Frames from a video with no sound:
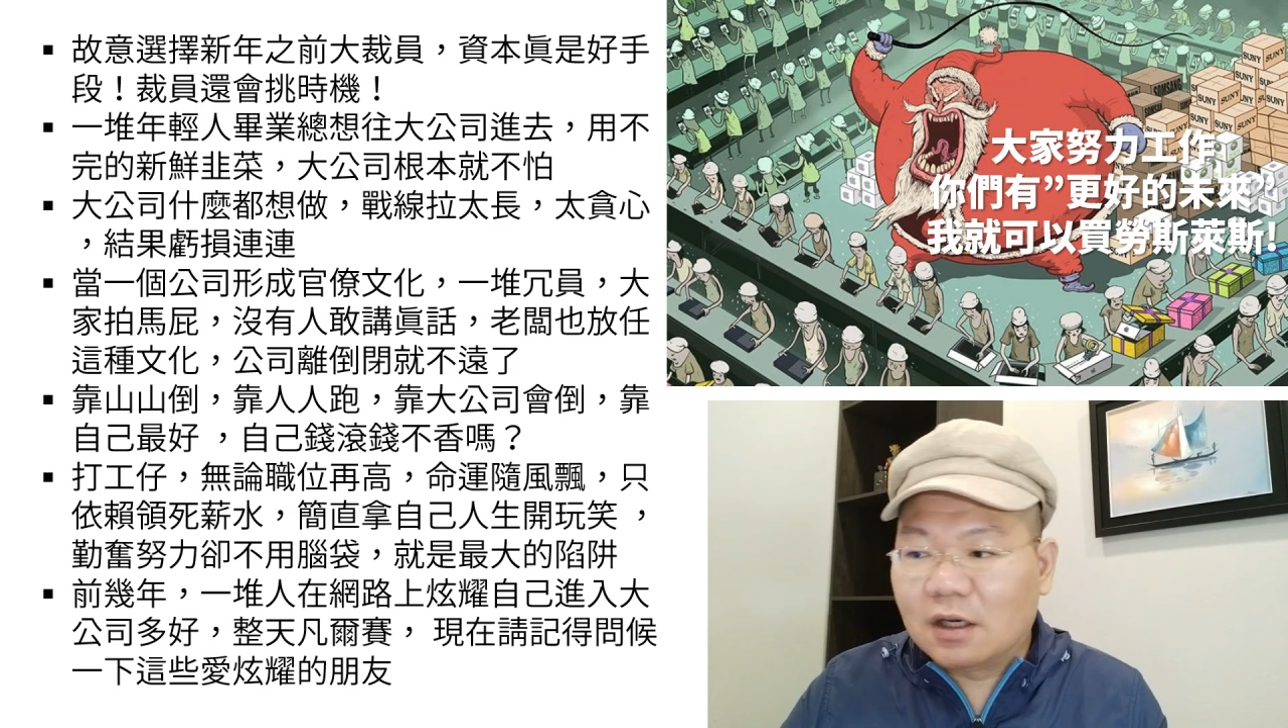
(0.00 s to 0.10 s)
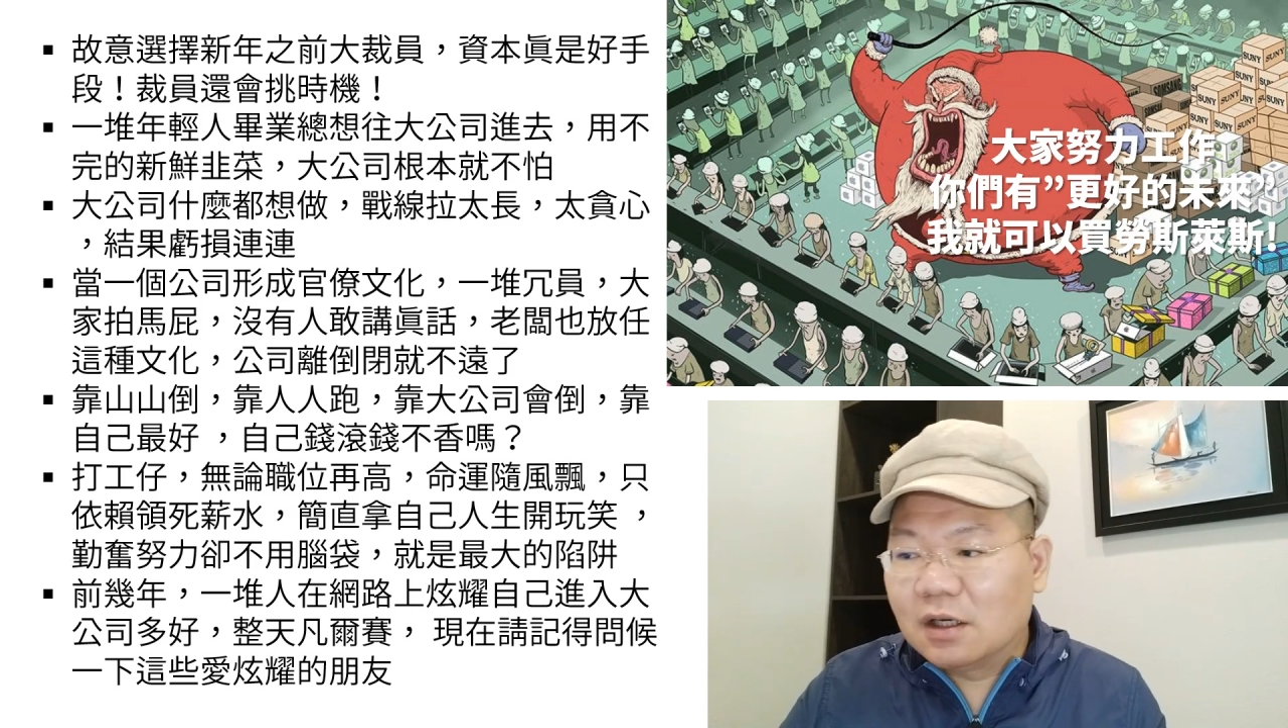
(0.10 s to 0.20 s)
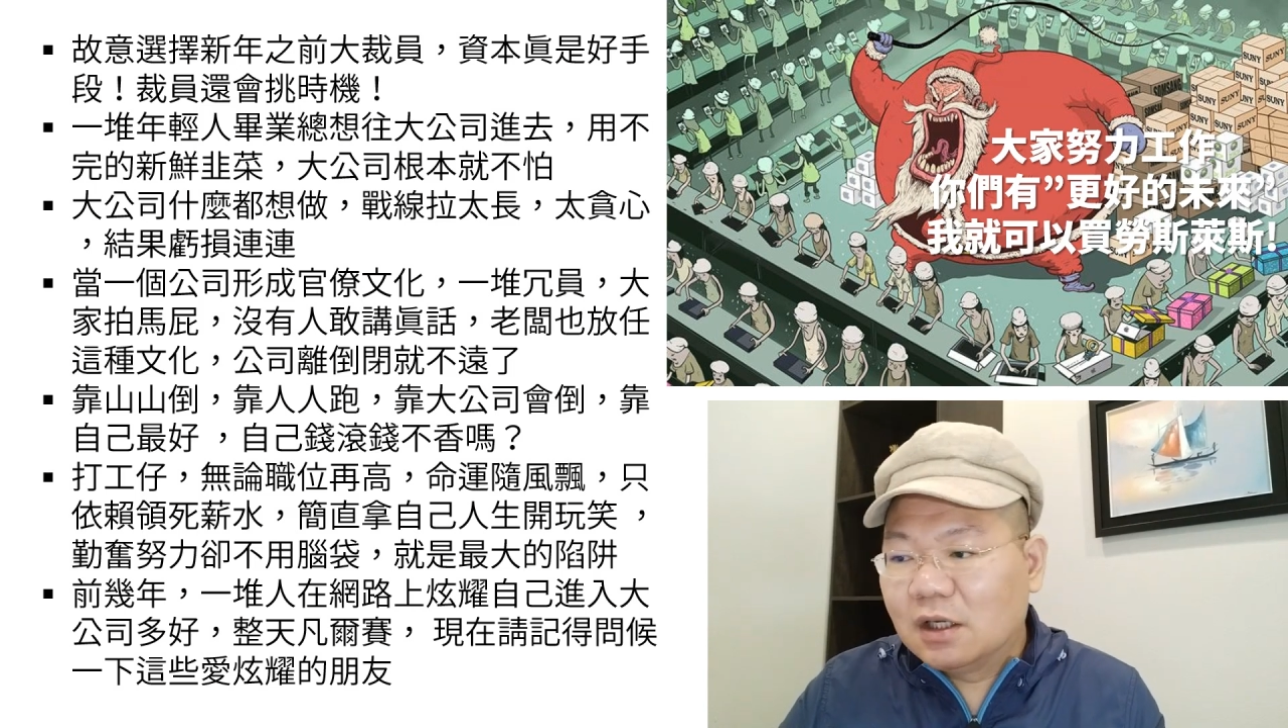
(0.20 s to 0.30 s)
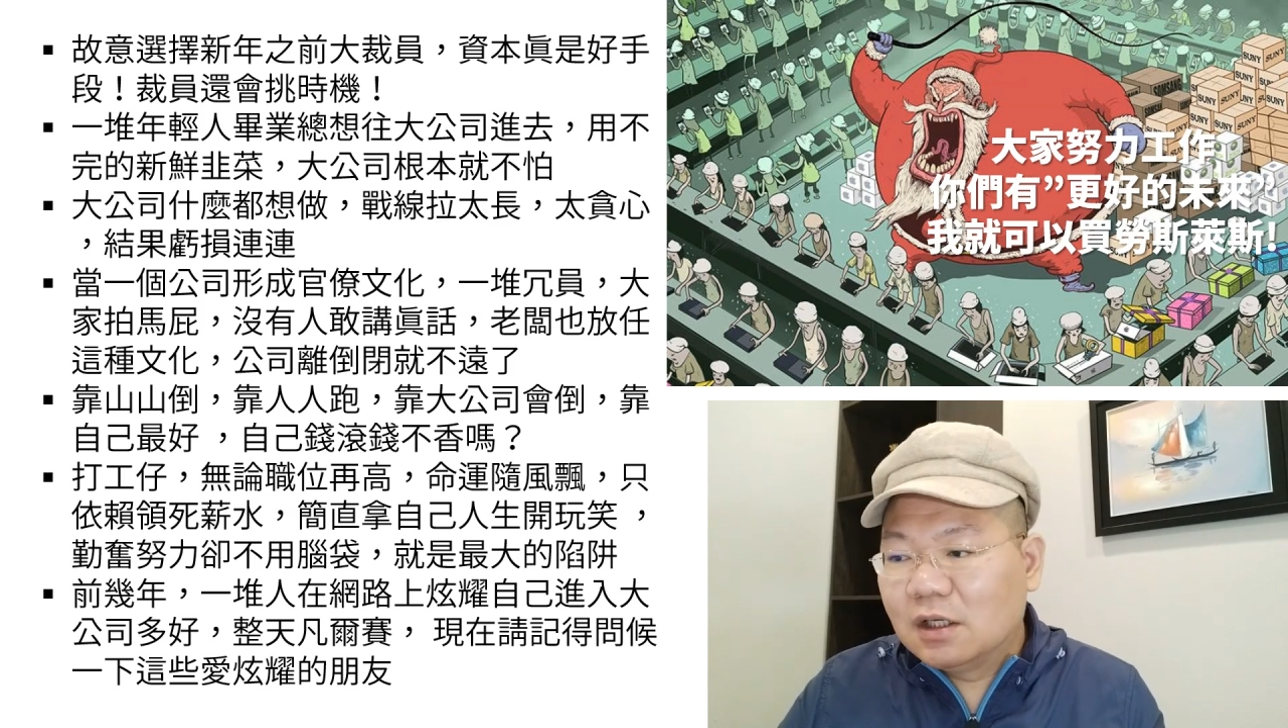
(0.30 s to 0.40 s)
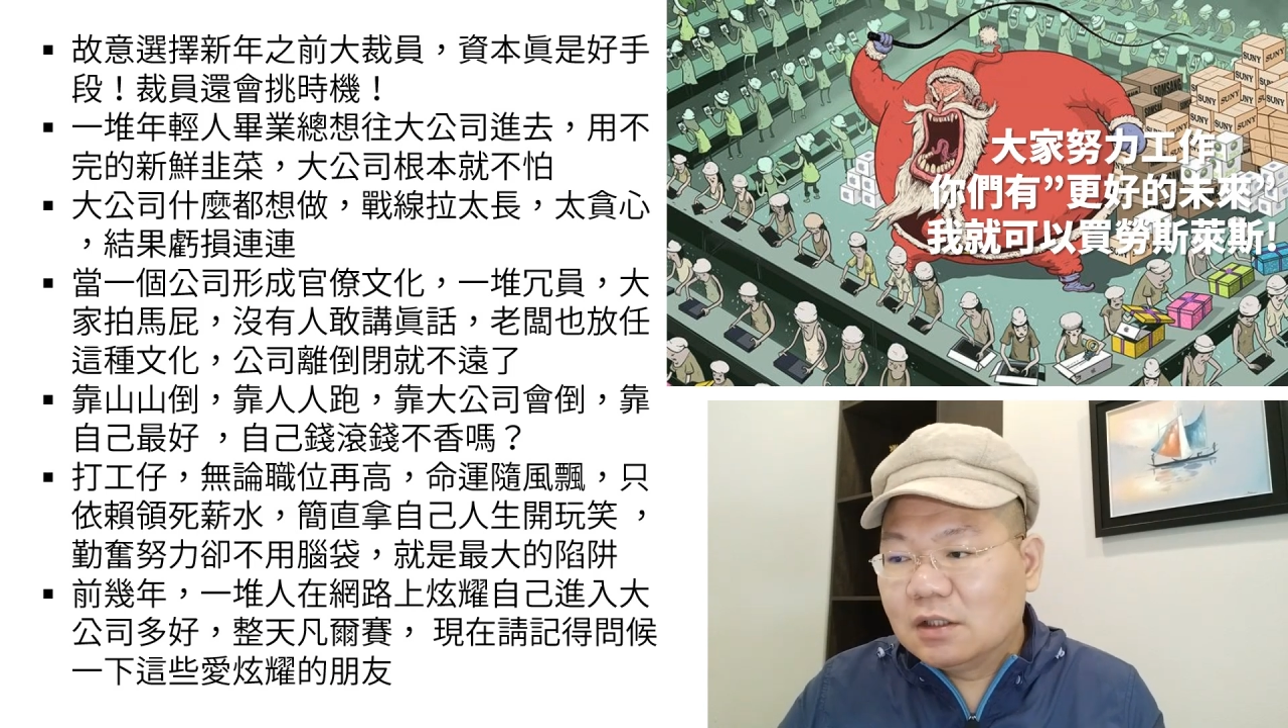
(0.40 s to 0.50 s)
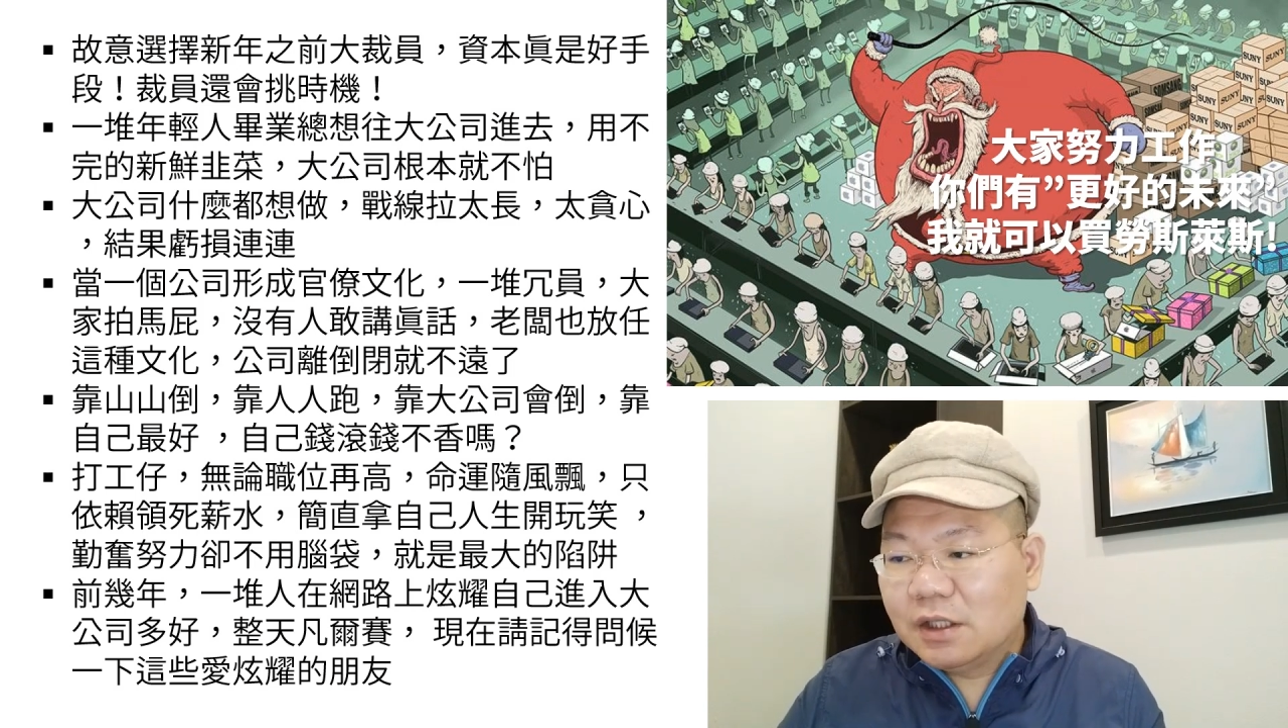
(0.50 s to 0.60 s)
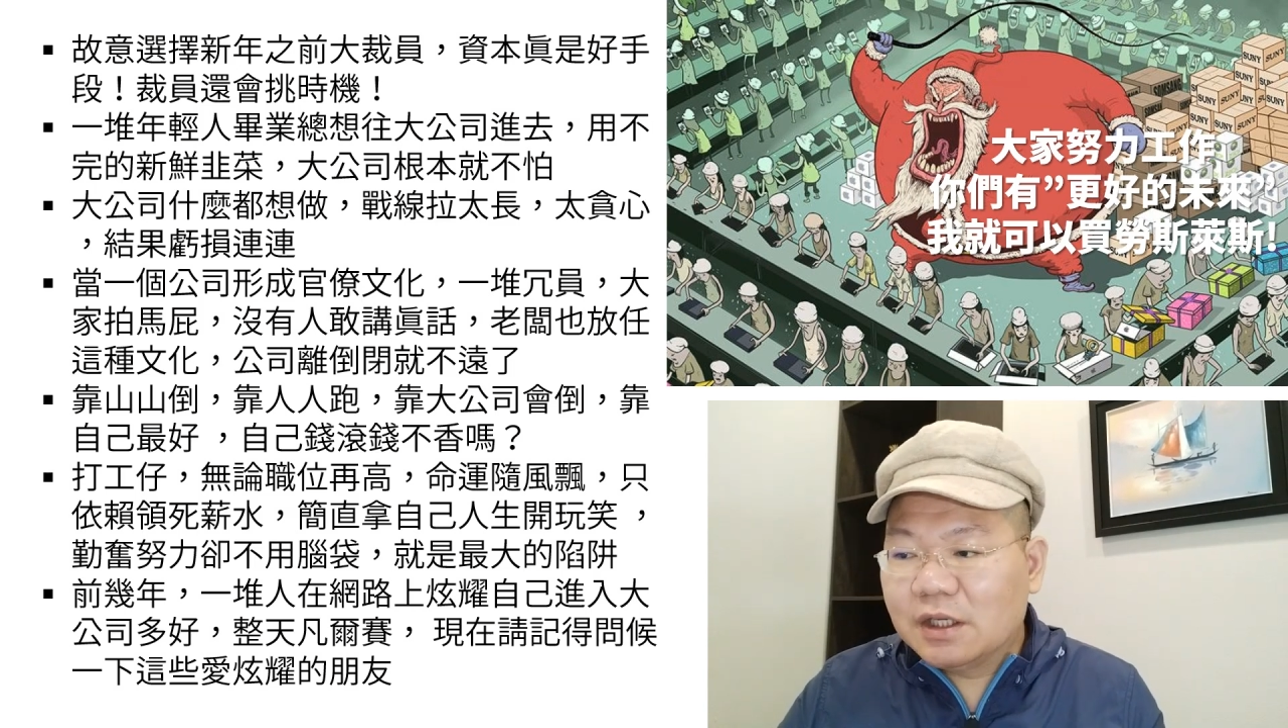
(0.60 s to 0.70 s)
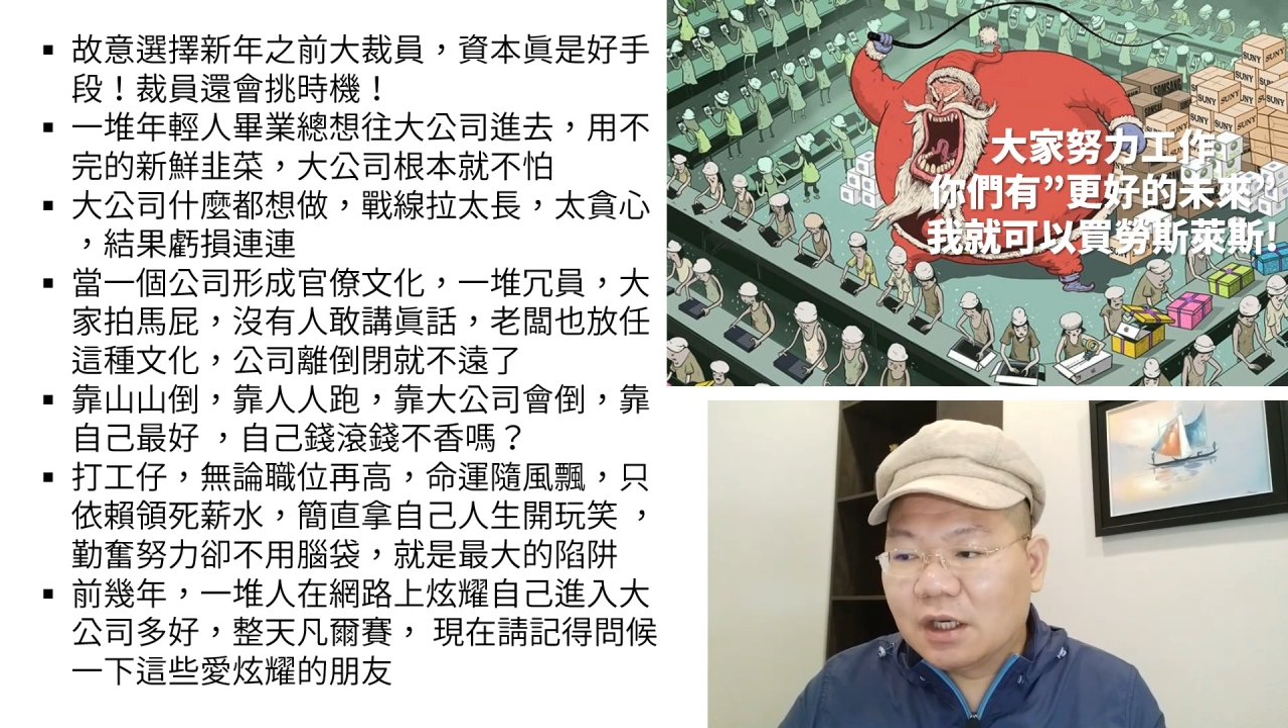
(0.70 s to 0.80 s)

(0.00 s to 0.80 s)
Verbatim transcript: 好，第一